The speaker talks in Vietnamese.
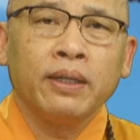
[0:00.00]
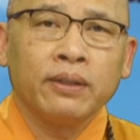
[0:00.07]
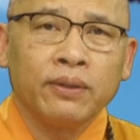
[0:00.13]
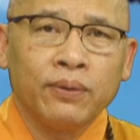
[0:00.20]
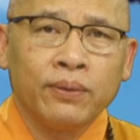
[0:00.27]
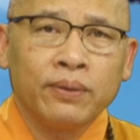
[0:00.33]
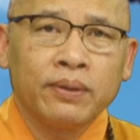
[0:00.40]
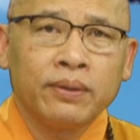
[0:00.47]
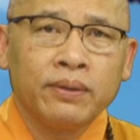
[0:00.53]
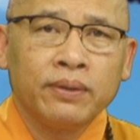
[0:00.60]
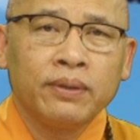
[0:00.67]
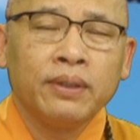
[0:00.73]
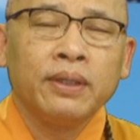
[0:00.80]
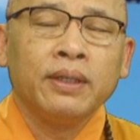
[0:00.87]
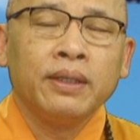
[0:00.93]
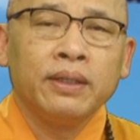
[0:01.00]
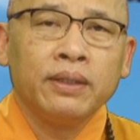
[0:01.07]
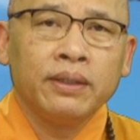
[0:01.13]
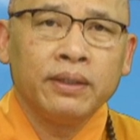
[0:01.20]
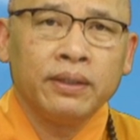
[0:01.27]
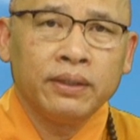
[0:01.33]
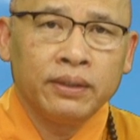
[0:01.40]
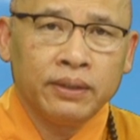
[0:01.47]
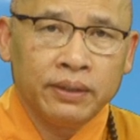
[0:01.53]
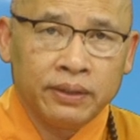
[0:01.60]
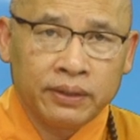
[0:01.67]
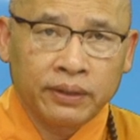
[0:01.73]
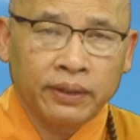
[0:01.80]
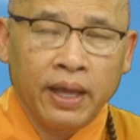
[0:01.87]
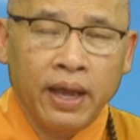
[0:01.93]
tôi hiện
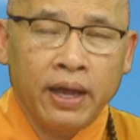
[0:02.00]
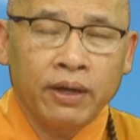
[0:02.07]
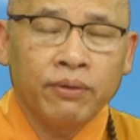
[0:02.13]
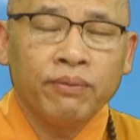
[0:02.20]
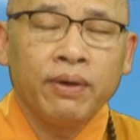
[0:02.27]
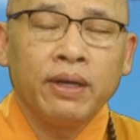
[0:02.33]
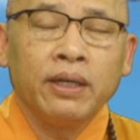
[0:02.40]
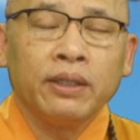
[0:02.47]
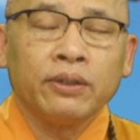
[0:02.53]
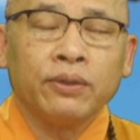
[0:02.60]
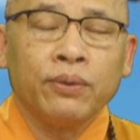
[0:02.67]
tại không phải là tôi